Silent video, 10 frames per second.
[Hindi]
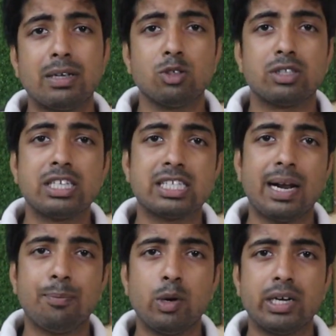पास जो
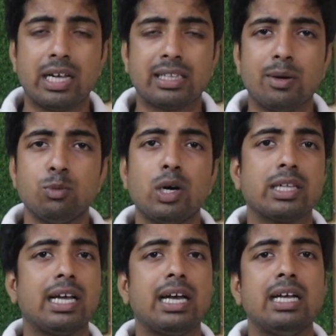तीसरा पॉइंट आता है वो आता